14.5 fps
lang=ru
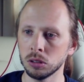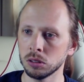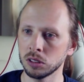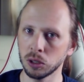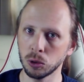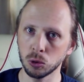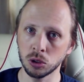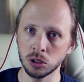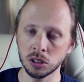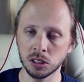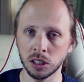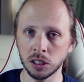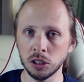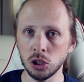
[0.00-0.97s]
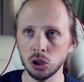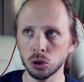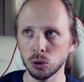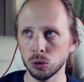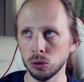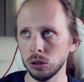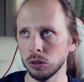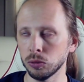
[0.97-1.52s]
заходите на
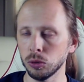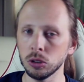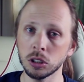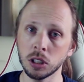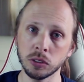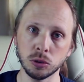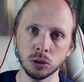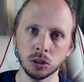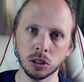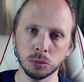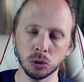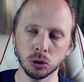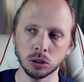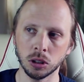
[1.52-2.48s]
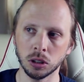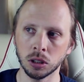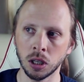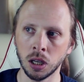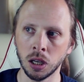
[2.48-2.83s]
страничку и вроде как все работает.